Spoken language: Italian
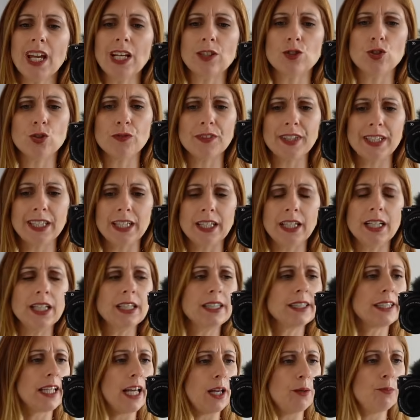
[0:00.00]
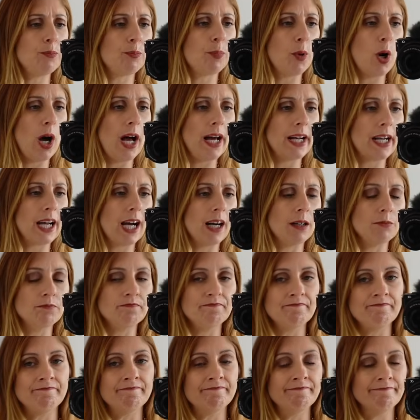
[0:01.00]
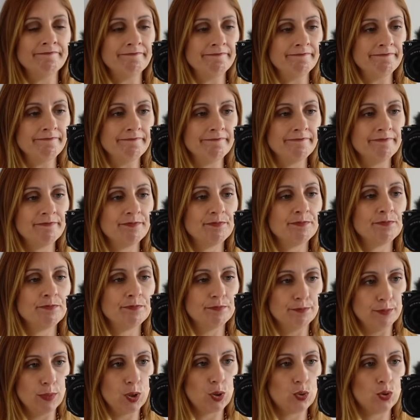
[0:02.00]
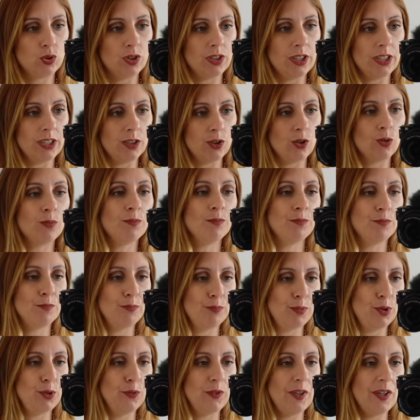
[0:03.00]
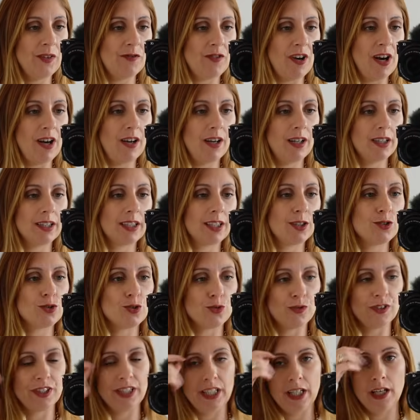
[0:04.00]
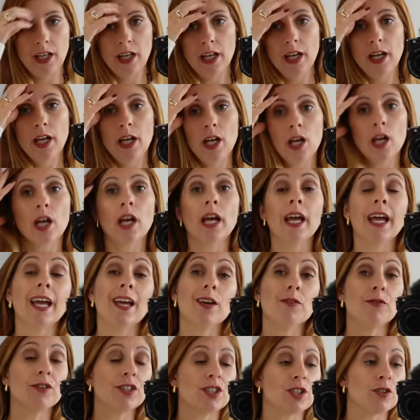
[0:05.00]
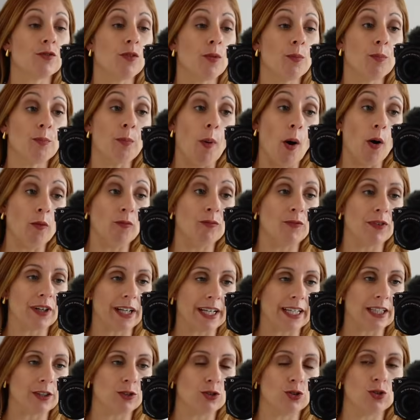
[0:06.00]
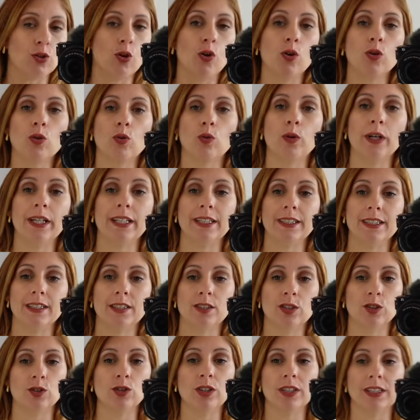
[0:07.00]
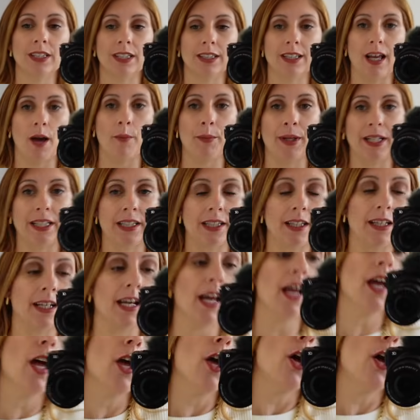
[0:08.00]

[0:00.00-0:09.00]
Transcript: giovedì il tempo era bruttino, pioveva anche giovedì e faceva un po' freddo, quindi sono andata a mettere